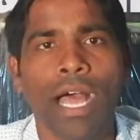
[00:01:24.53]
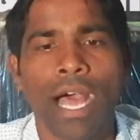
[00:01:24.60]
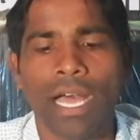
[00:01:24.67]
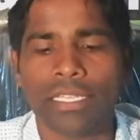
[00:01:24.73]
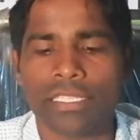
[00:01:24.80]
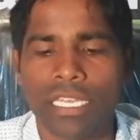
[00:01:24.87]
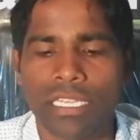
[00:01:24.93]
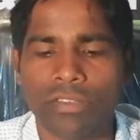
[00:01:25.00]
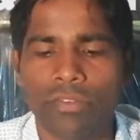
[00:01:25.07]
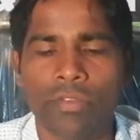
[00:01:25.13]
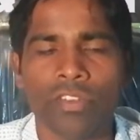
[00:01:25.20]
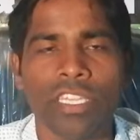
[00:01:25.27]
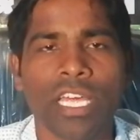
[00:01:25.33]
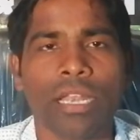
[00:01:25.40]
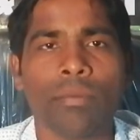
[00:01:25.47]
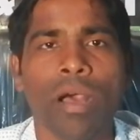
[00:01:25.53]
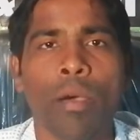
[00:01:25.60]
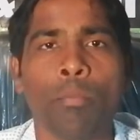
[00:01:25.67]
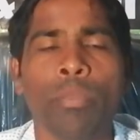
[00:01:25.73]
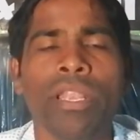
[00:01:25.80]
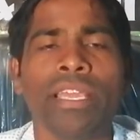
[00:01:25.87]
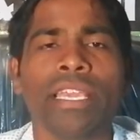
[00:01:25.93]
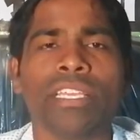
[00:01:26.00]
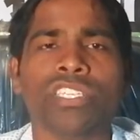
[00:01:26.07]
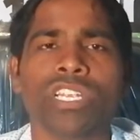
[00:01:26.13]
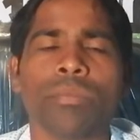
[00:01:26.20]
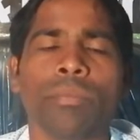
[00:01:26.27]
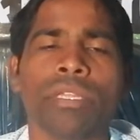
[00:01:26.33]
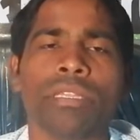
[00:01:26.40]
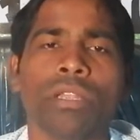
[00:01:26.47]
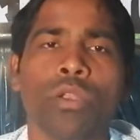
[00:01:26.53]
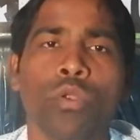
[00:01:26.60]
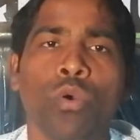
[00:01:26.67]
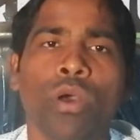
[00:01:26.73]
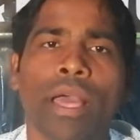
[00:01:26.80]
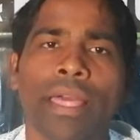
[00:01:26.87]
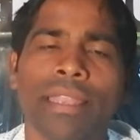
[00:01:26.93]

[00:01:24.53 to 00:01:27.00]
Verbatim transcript: ఆ చదివే విధానం అప్లికేషన్ మెథడ్లో